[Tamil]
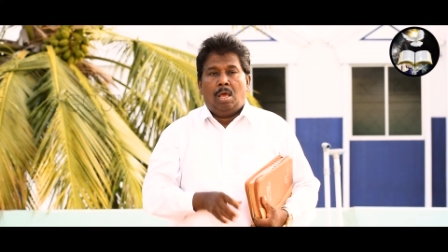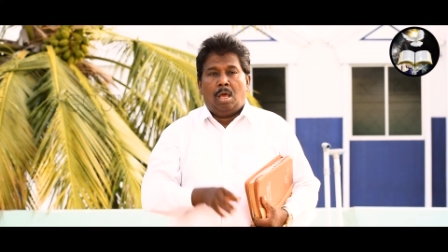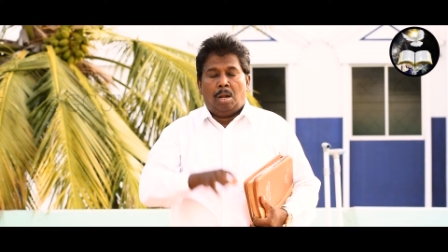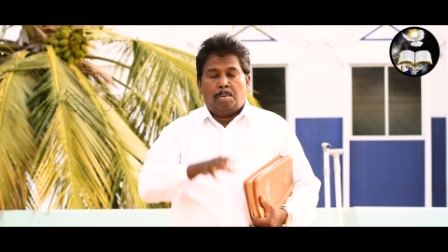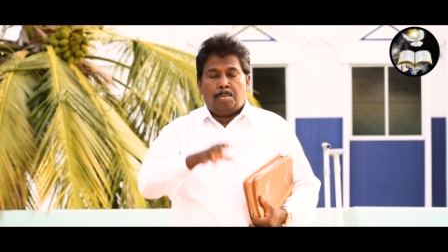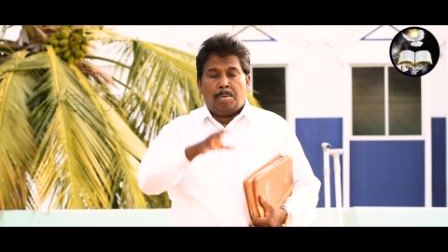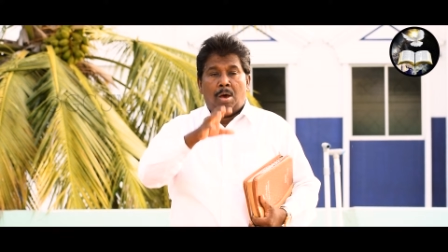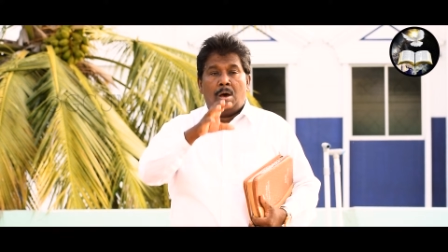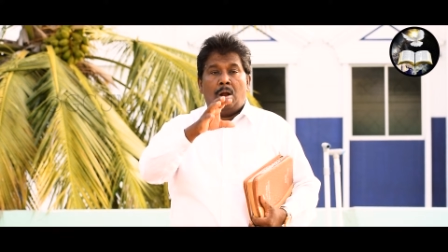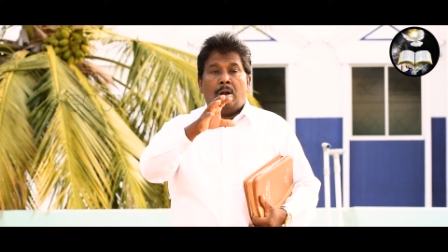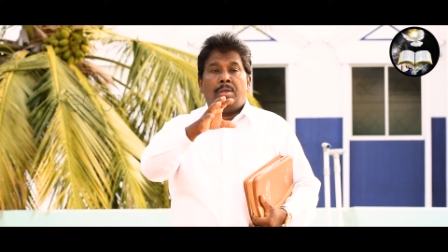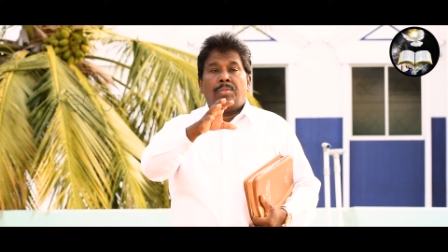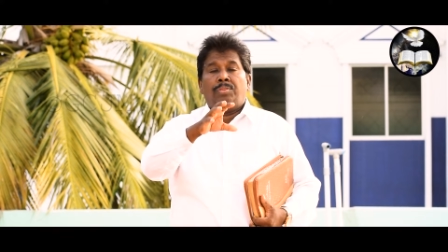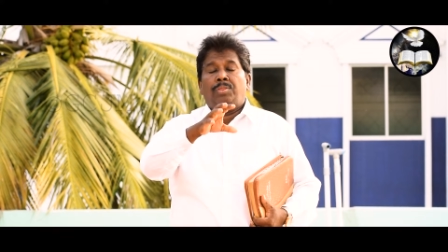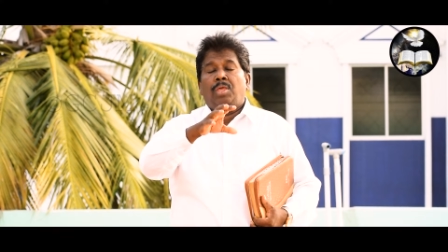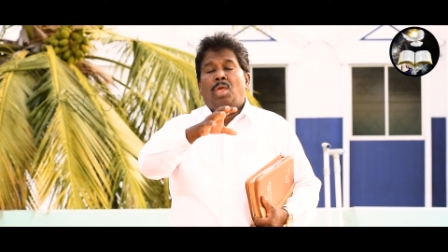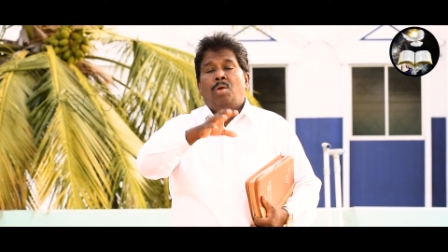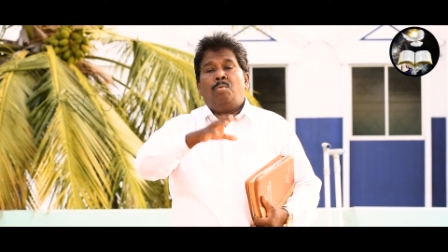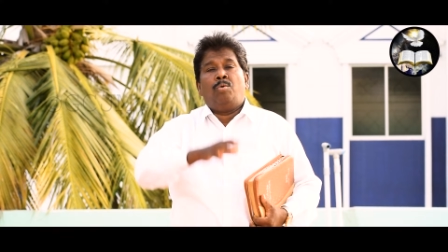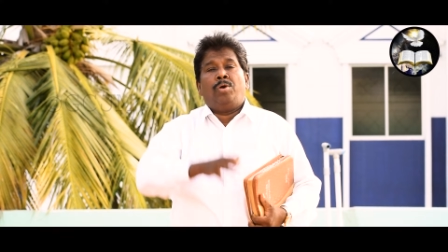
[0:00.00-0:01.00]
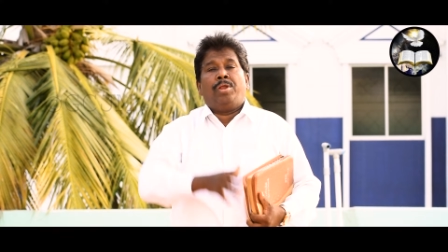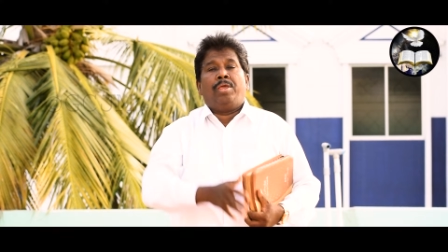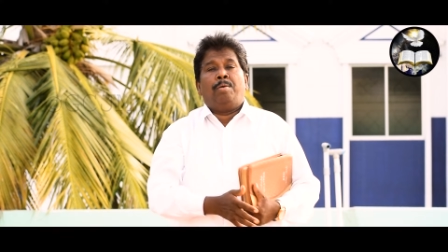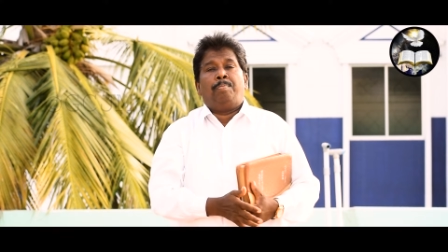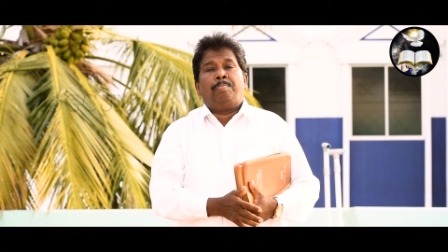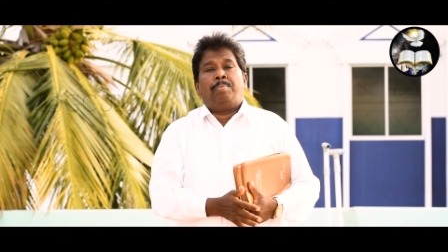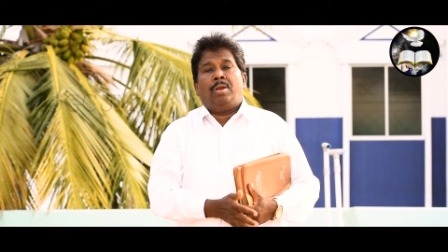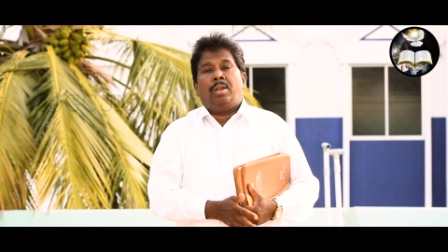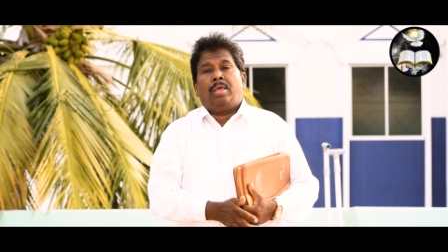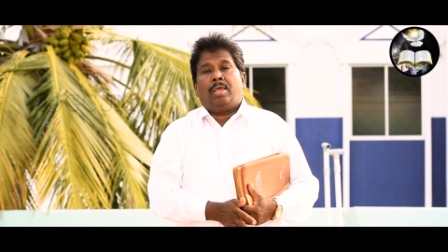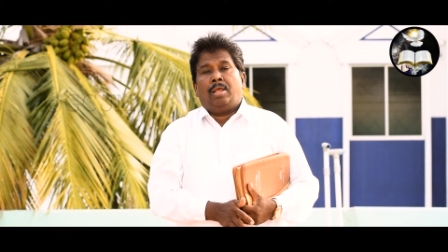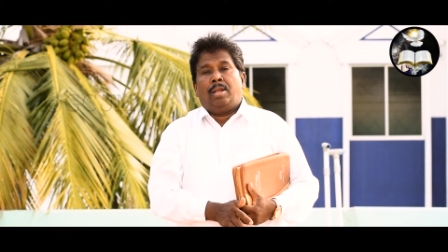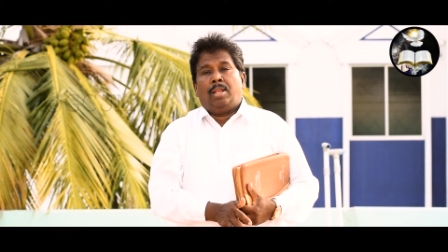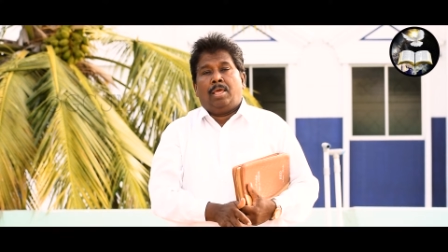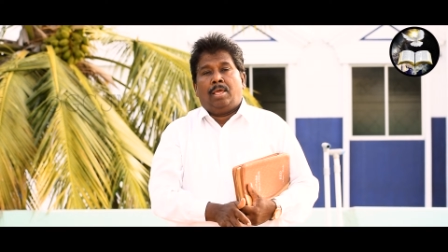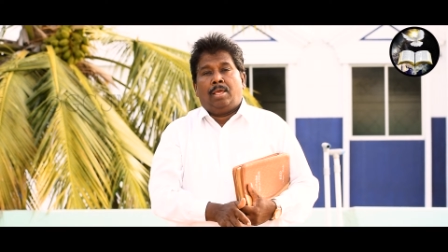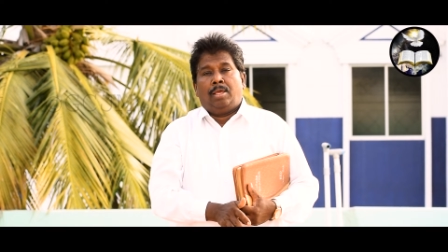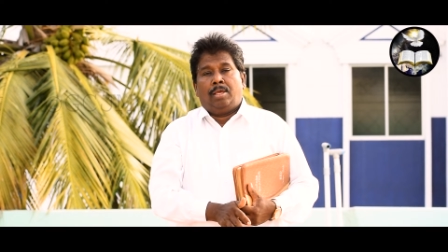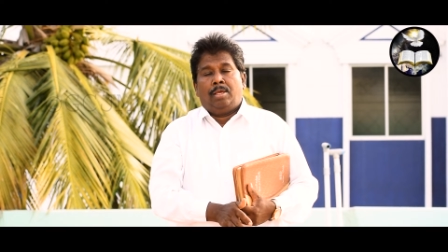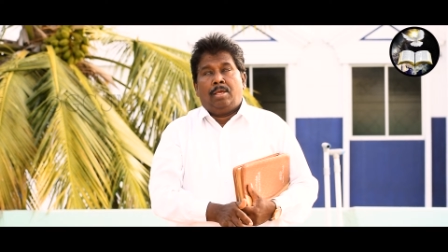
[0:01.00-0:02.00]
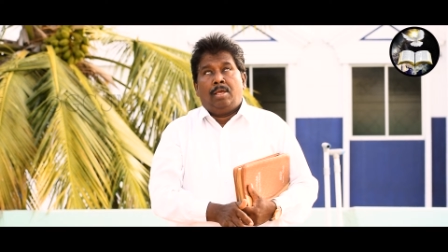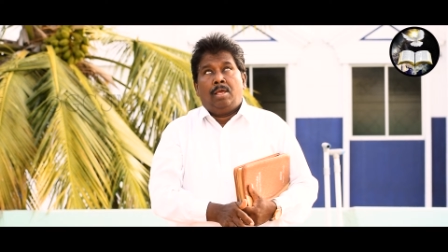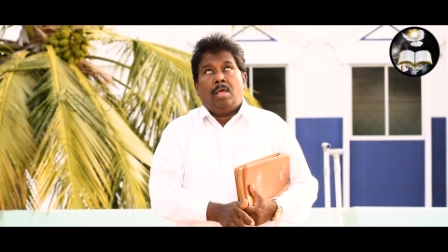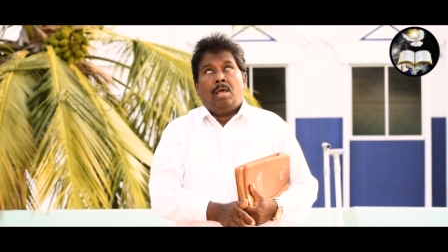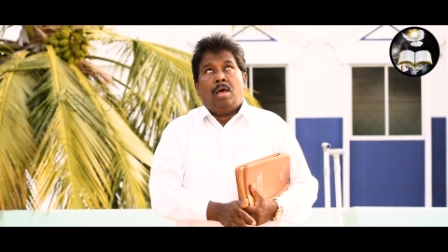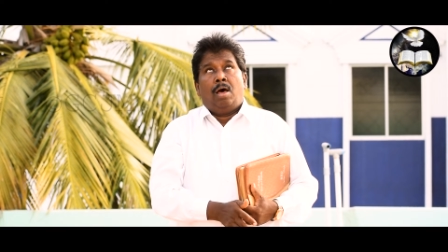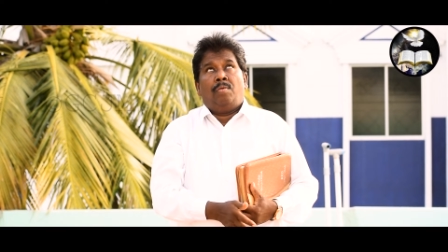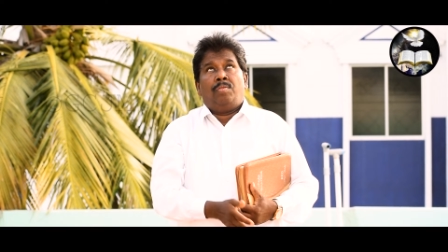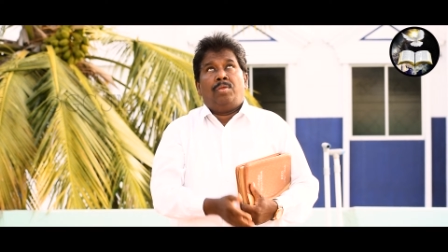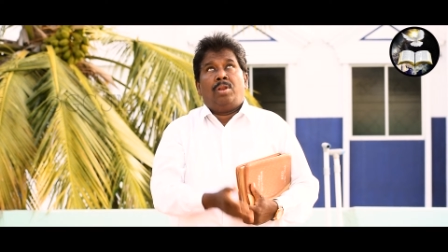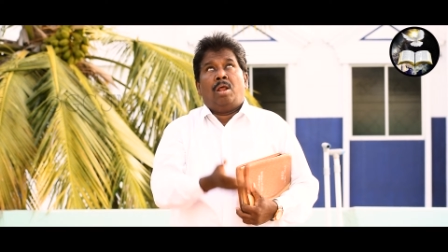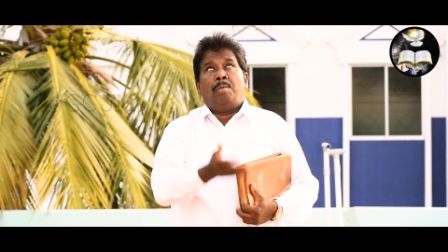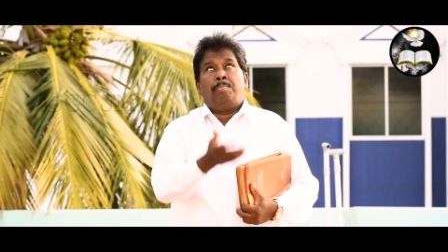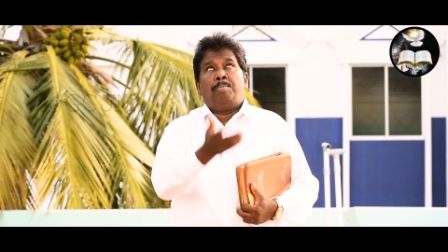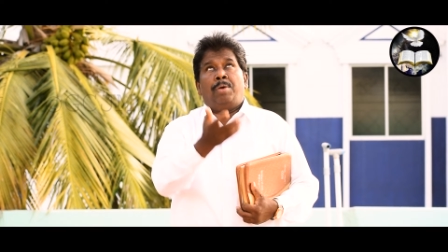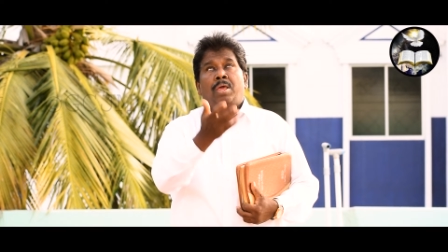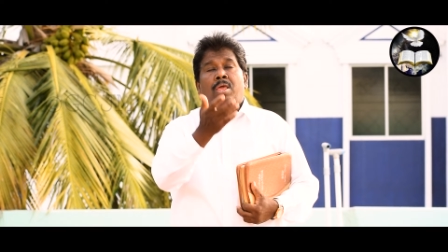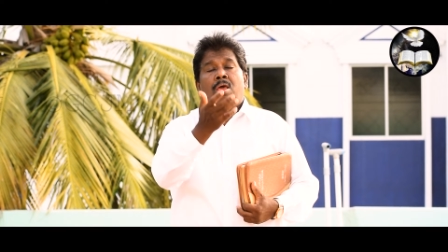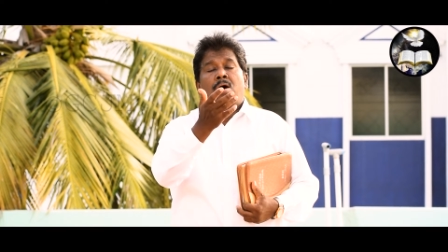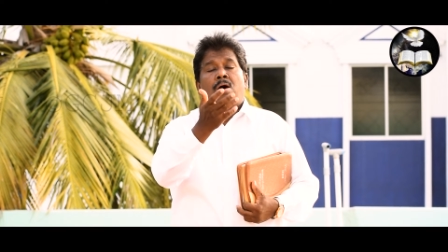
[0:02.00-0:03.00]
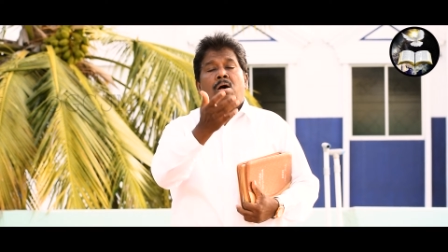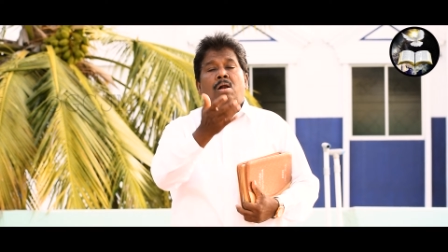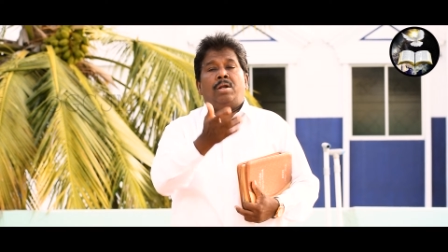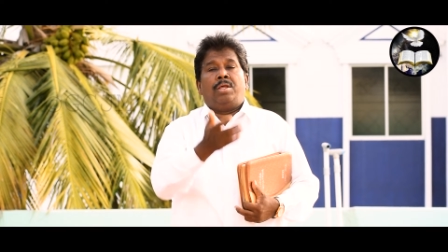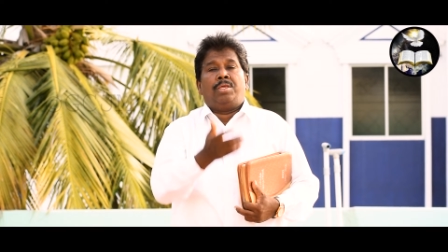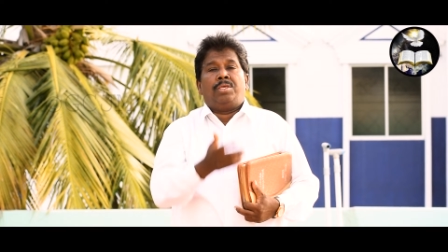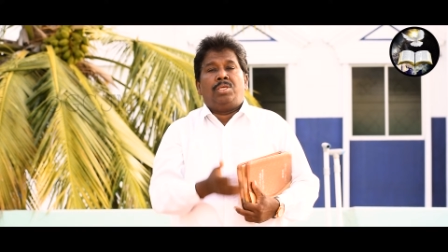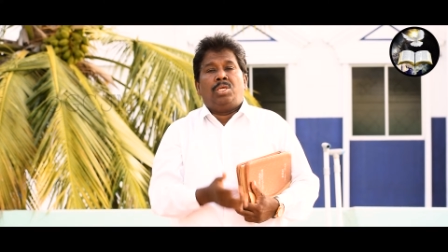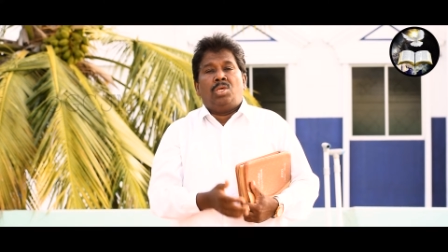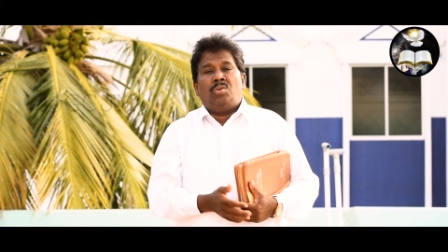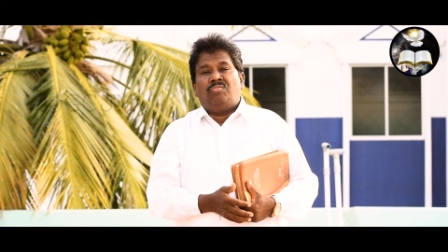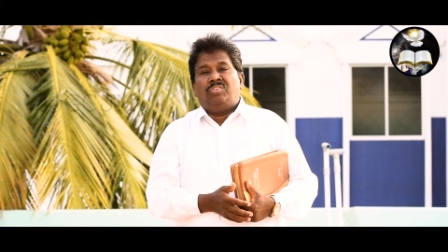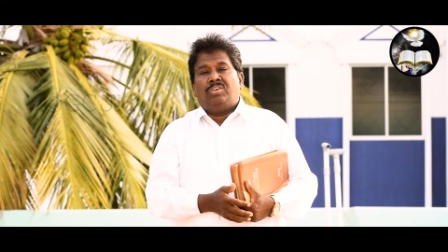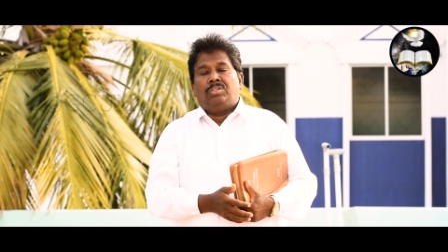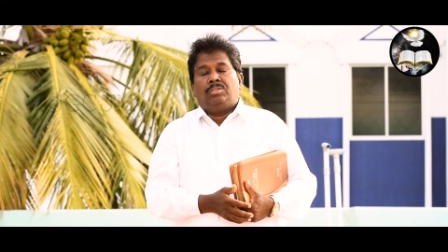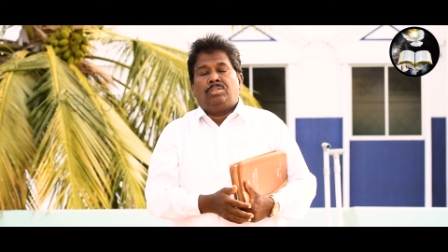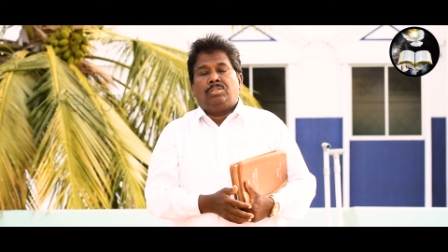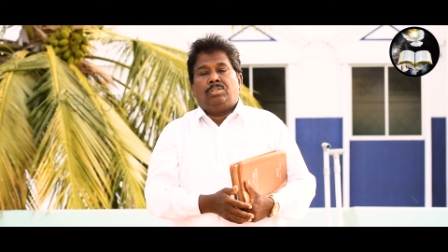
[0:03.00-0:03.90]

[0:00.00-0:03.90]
அன்பான தேவனுடைய பிள்ளைகளே அந்த நன்மையான ஈவு